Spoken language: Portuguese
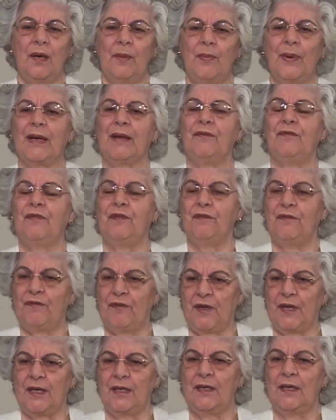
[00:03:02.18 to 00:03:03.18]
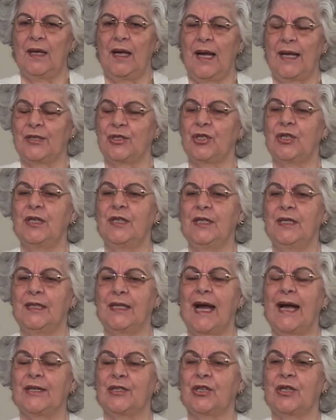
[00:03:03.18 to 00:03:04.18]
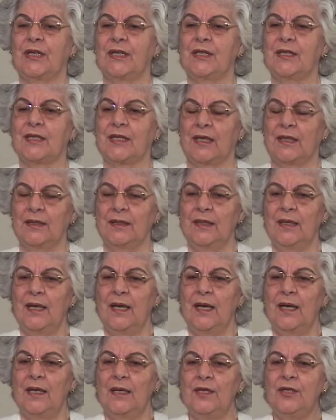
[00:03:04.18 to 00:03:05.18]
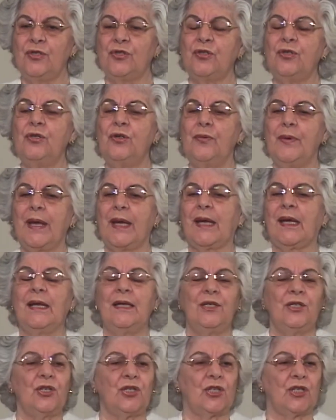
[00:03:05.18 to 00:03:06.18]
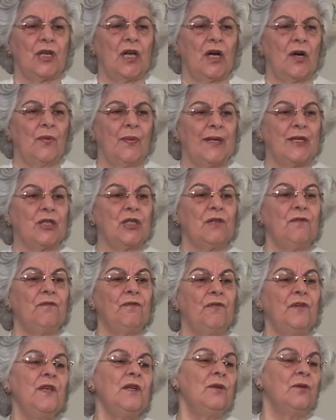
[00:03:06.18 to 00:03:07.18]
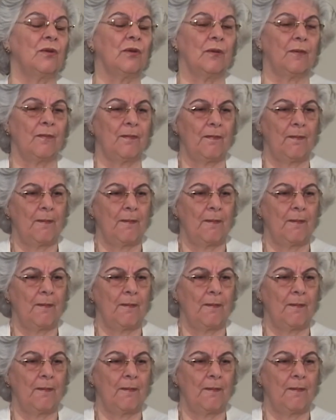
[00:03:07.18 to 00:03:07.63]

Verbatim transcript: para viver a dignidade cristã. Isso não é religião, é divino.